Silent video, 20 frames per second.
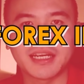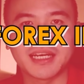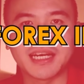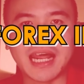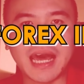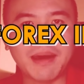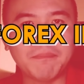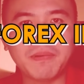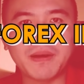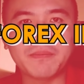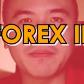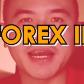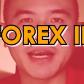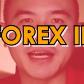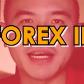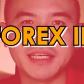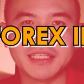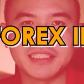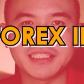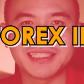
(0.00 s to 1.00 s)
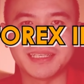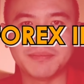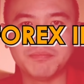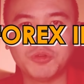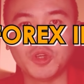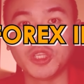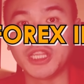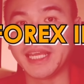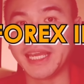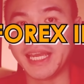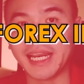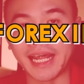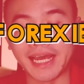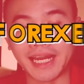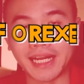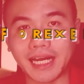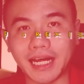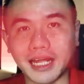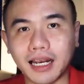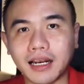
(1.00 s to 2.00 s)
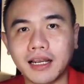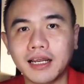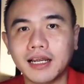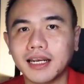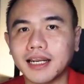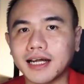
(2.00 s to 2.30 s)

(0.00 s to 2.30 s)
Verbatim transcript: kenapa mereka disebut ilegal?